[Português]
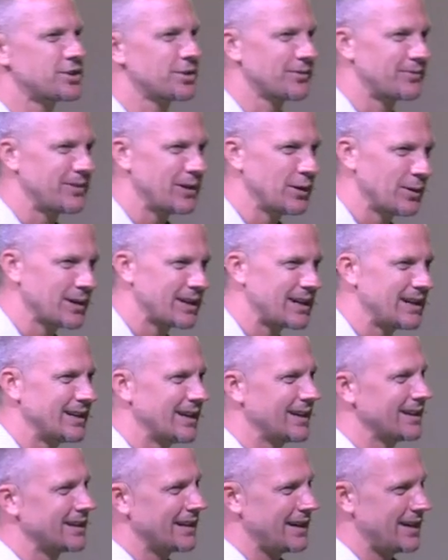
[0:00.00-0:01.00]
serviu aqui
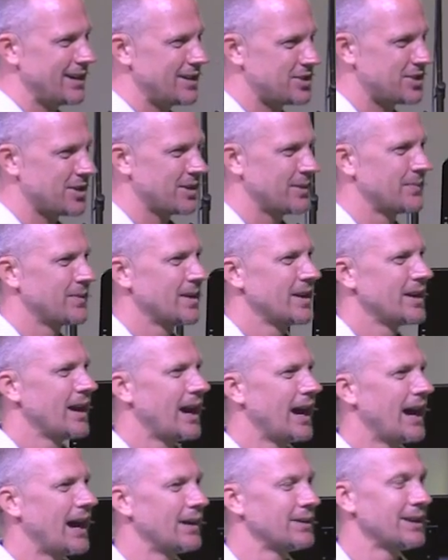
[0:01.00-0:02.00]
na igreja,
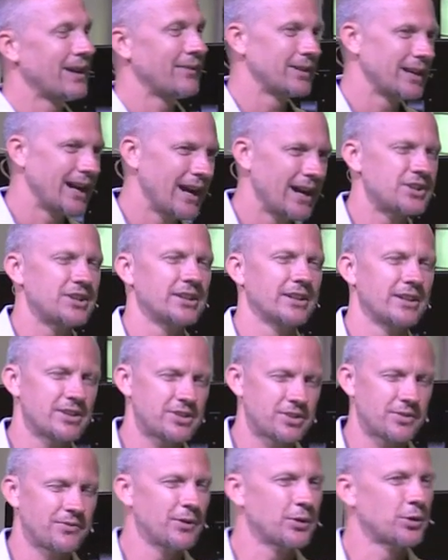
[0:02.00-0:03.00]
ah, na verdade, ele
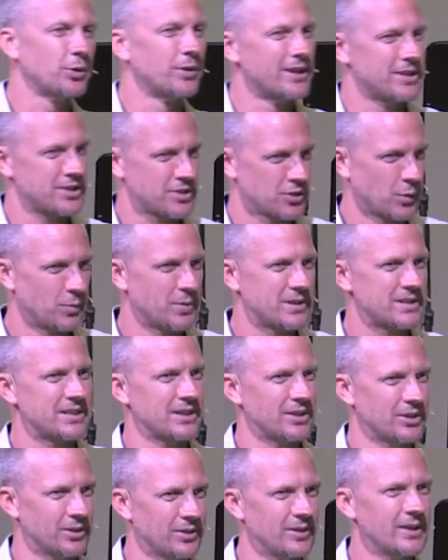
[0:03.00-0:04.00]
serviu com o Restor
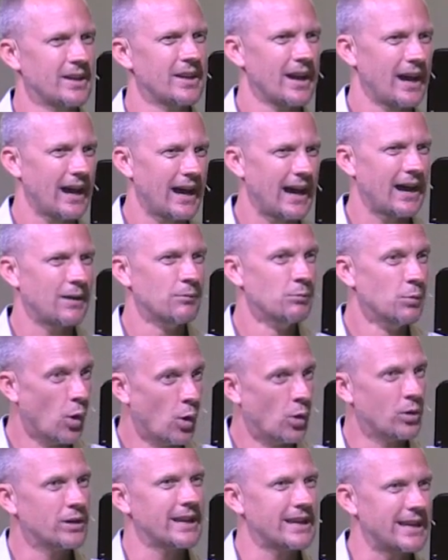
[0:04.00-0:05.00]
Brasil, a um
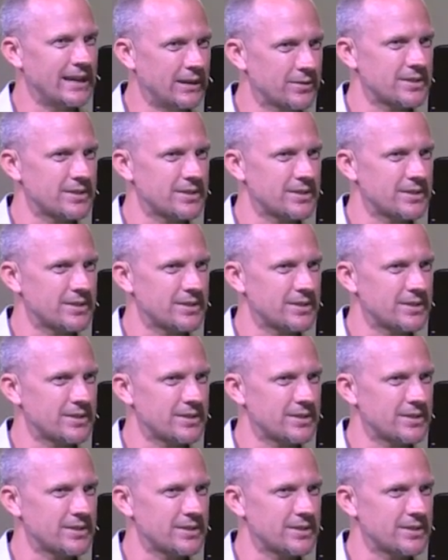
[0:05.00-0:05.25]
ONG que